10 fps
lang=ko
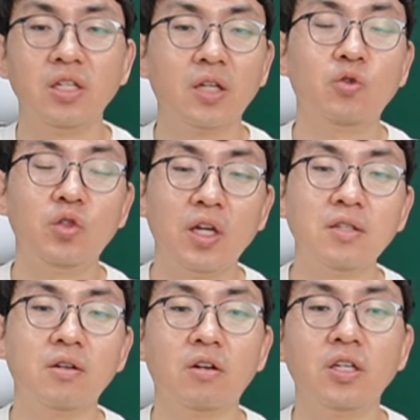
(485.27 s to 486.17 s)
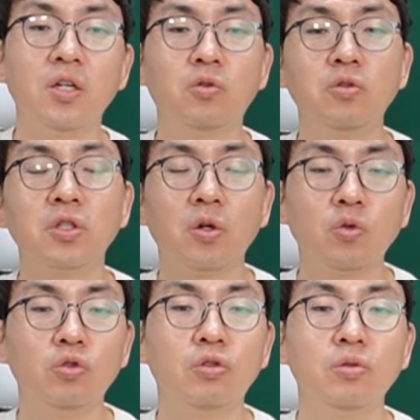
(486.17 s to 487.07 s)
그냥 뒤에서
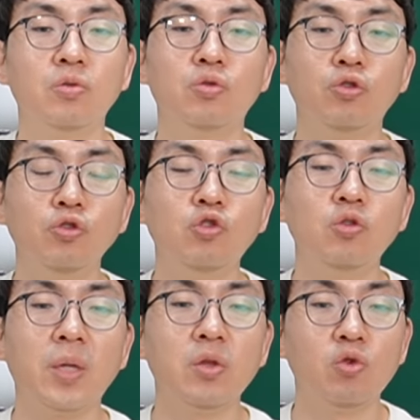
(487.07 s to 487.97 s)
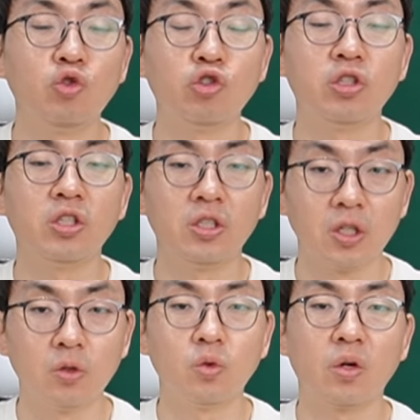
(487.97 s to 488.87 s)
이러쿵저러쿵 훈수만 돌 수 있을
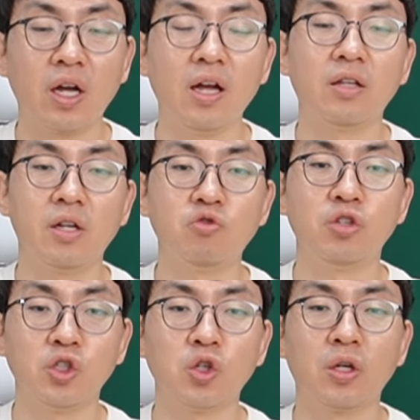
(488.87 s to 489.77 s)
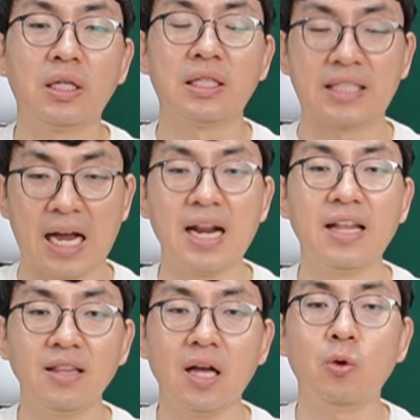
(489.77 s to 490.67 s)
정도가 될 수 있죠.
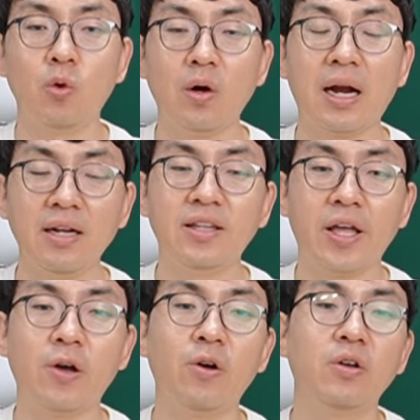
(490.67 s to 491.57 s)
잘한다고 할 때요.